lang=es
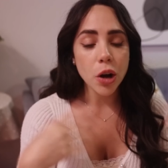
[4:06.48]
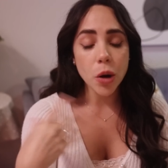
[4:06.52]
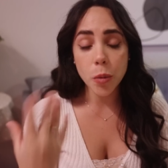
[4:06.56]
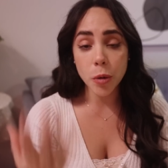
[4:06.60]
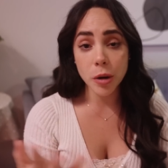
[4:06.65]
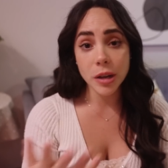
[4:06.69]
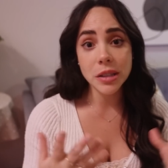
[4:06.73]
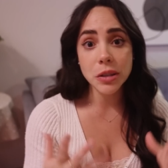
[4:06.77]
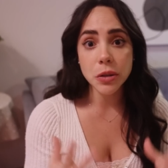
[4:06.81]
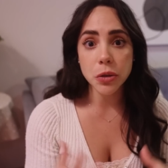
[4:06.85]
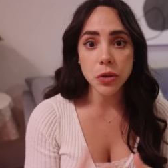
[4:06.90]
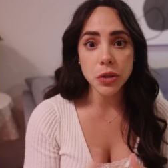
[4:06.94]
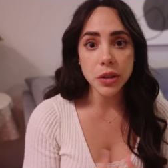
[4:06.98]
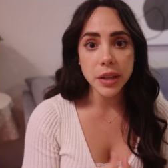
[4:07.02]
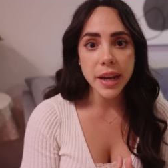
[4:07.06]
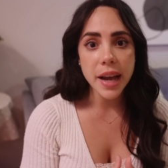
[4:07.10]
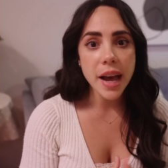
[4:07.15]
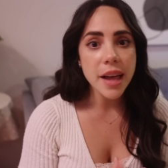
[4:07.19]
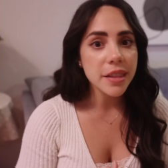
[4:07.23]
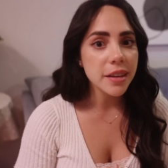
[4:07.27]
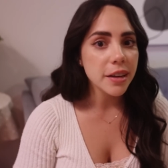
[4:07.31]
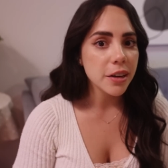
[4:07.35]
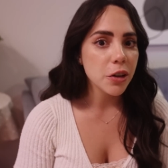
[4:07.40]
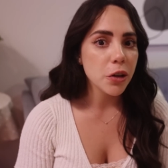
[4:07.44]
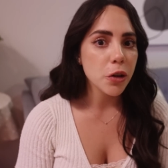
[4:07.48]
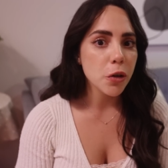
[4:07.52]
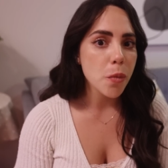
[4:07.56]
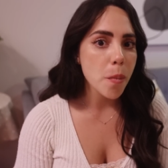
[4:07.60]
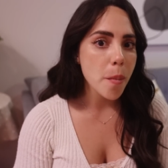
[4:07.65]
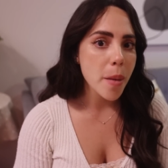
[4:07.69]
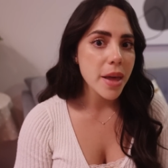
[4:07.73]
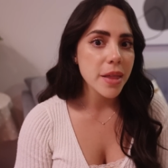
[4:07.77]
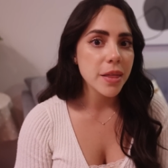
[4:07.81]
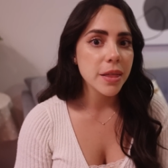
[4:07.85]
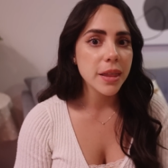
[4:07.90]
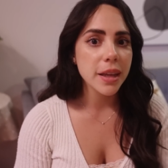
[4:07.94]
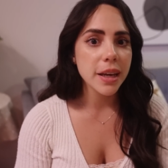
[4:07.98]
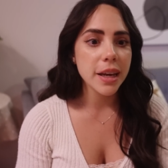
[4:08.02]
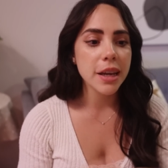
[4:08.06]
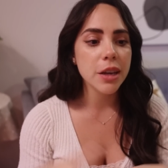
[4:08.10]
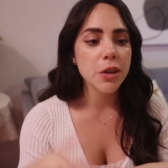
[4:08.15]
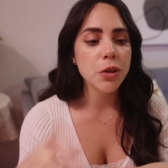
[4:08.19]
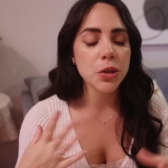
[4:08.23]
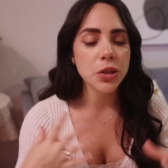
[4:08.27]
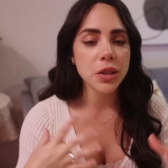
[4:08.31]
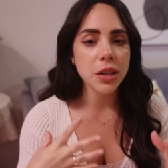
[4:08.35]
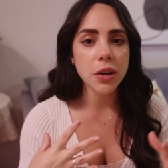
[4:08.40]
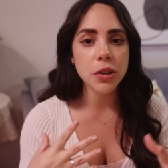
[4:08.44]
Como les conté
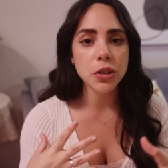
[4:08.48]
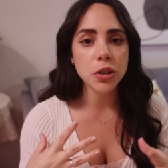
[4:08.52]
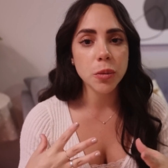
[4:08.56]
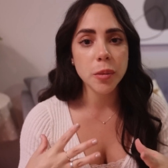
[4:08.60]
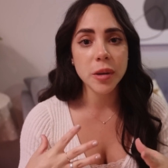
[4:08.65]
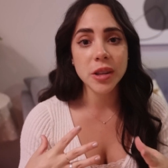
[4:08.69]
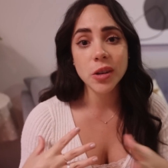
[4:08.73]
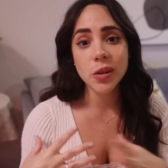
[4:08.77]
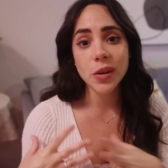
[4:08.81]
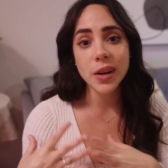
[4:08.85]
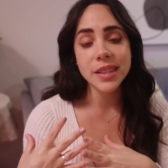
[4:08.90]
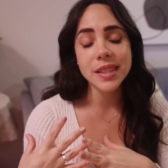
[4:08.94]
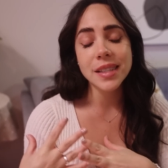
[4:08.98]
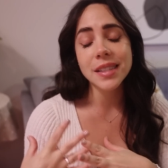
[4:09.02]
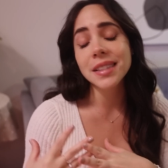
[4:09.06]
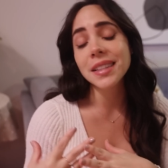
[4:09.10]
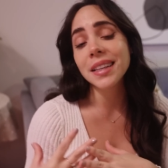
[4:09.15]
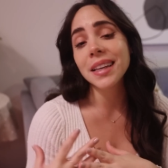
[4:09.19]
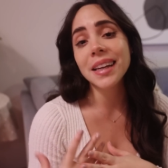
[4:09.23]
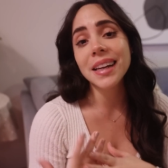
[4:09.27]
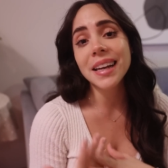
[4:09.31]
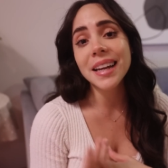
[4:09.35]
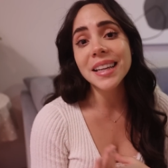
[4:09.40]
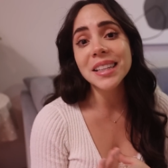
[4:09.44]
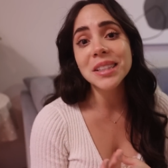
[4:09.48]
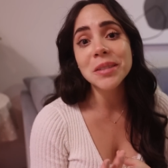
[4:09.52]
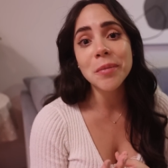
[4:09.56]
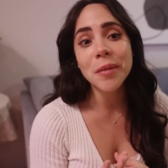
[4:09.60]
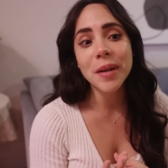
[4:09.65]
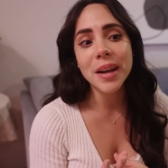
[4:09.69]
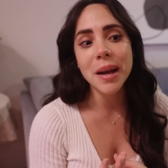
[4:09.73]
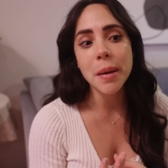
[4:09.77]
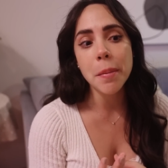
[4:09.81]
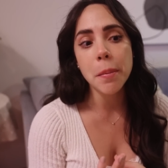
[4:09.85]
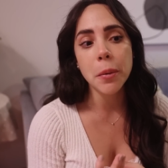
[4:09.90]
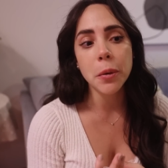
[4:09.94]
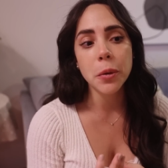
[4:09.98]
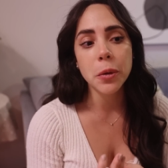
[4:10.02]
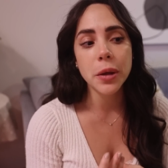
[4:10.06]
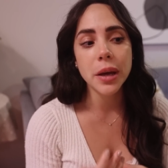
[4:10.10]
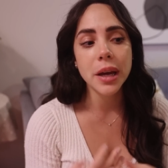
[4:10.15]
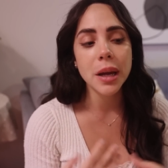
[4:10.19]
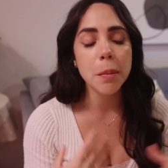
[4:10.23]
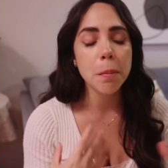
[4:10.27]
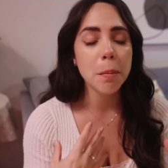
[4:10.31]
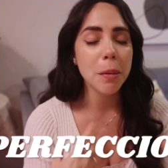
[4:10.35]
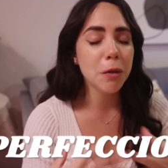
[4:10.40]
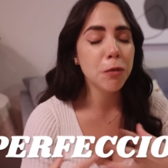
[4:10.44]
anteriormente, yo he estado tomando clases de inglés para
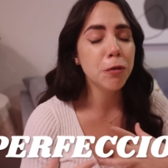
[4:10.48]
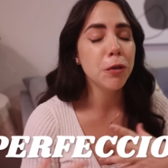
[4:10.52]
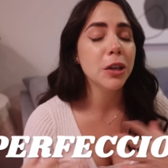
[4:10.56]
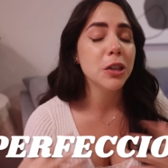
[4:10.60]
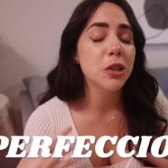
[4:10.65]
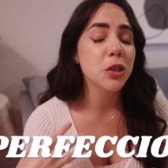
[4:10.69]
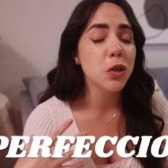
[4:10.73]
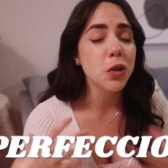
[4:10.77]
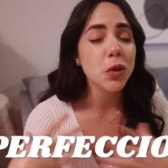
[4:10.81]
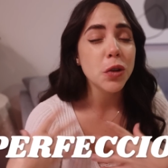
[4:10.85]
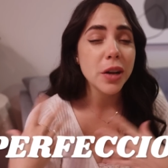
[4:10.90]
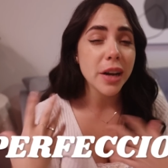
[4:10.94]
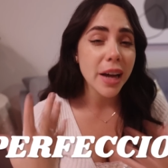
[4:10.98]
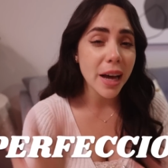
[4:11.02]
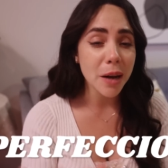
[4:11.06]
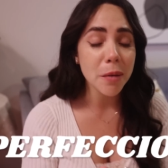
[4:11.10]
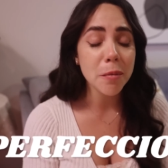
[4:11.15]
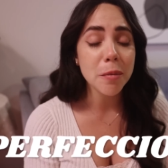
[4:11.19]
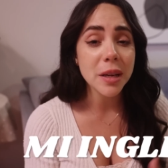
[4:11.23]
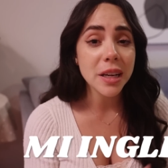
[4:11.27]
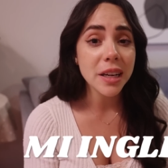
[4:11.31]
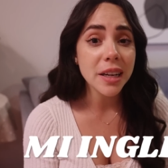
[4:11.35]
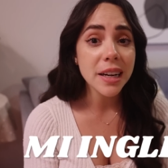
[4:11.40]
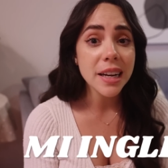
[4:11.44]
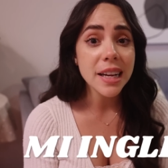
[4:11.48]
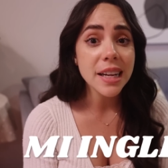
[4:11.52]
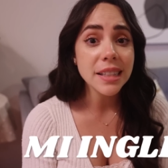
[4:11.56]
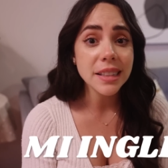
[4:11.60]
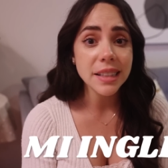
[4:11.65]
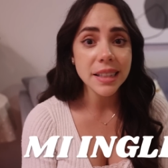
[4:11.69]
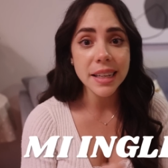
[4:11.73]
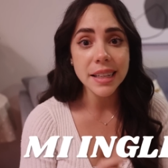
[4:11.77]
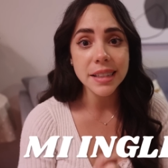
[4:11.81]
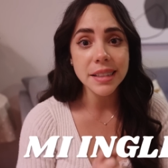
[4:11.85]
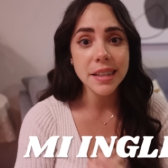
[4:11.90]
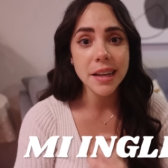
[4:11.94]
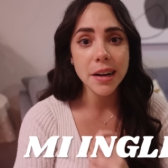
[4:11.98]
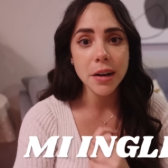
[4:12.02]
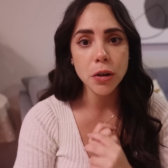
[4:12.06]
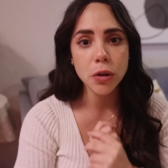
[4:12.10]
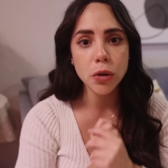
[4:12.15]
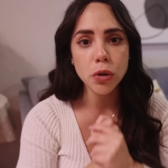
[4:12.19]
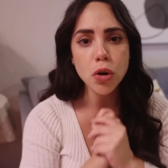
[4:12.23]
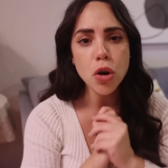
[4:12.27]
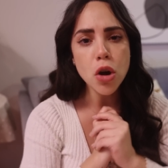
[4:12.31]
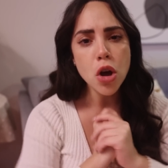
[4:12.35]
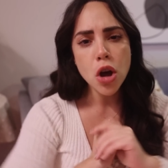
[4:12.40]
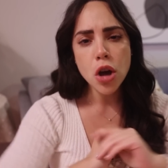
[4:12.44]
poder perfeccionar mi inglés y
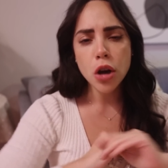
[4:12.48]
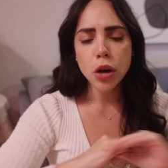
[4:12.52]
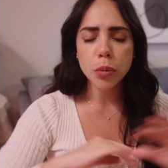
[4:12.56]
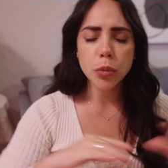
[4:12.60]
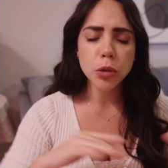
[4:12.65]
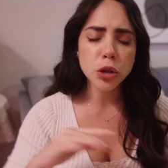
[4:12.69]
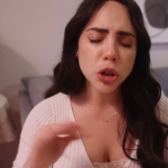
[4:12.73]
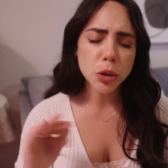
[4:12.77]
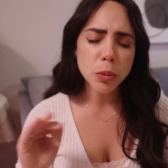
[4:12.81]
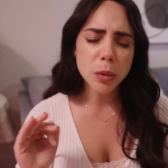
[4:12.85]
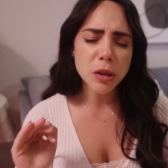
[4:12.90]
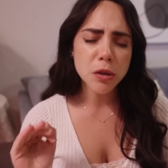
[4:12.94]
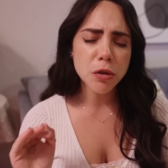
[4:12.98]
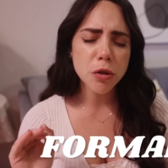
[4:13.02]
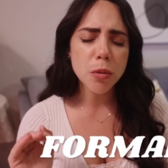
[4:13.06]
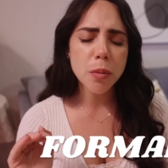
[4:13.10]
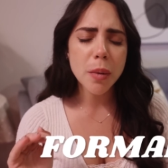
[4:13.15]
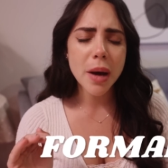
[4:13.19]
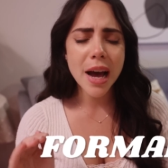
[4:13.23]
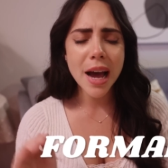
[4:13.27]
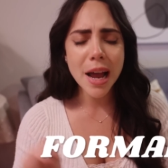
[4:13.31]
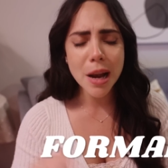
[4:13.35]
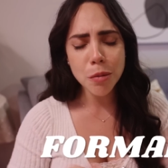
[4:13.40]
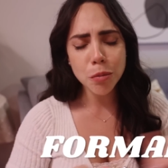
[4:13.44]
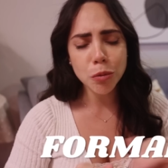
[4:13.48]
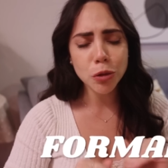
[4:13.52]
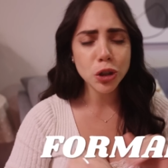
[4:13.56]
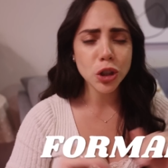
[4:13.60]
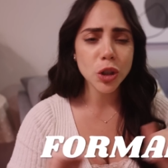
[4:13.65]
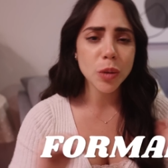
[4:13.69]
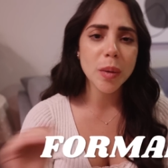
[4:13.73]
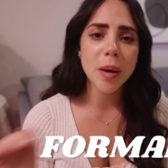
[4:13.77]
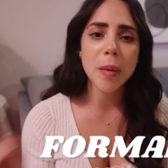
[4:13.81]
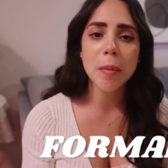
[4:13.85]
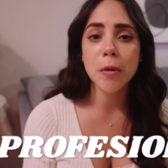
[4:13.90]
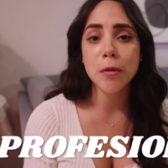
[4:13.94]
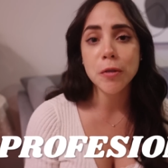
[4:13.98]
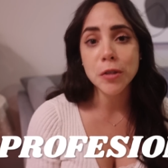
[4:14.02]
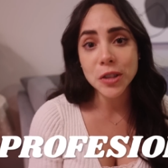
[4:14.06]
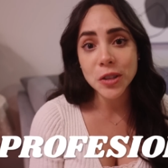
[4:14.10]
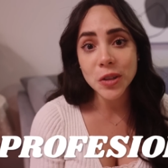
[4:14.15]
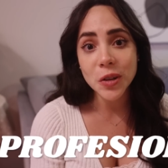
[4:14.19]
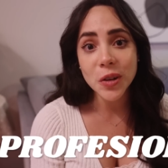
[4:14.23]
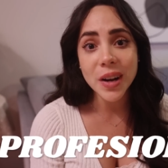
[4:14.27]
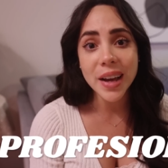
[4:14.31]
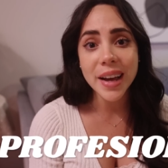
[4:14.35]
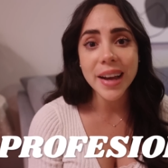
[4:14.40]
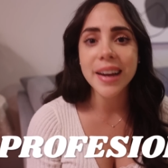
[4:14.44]
hacerlo mucho más formal, mucho más
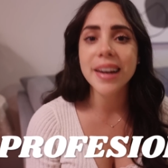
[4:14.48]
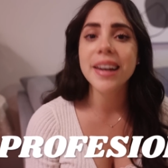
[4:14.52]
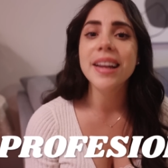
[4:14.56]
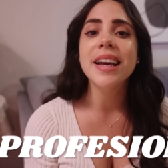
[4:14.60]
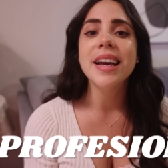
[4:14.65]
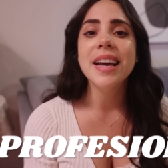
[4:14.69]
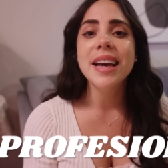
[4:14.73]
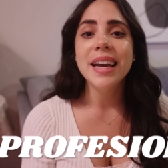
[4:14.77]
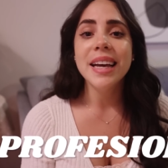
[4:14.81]
profesional.